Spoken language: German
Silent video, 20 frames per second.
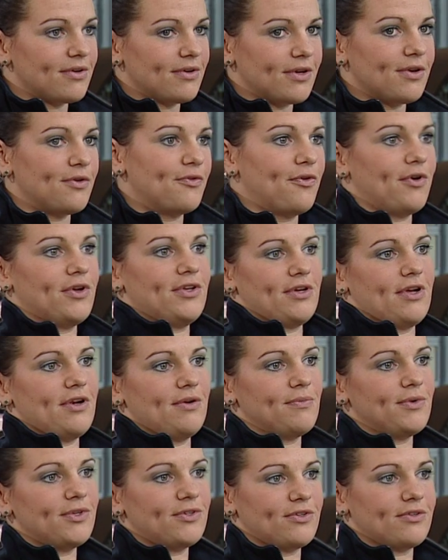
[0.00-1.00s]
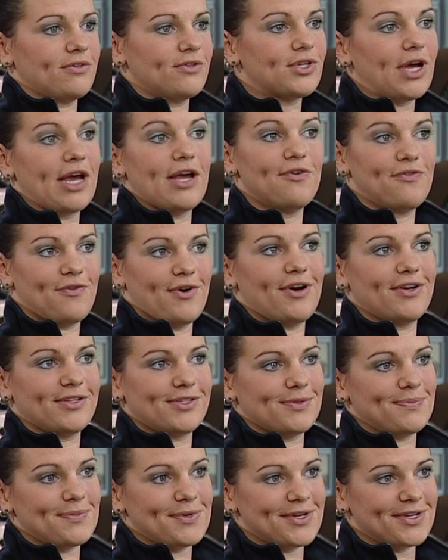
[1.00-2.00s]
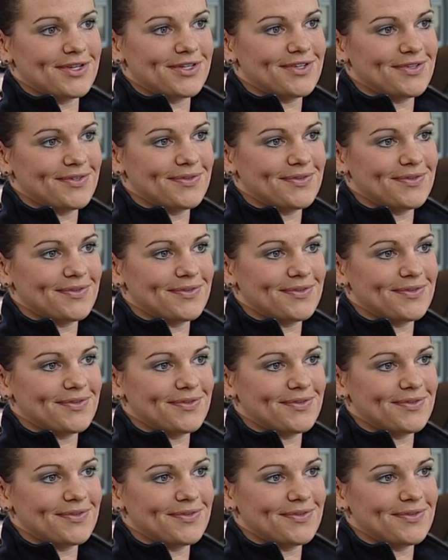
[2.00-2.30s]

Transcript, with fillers: den Vorteil ein bisschen. Ist einfacher zumindest.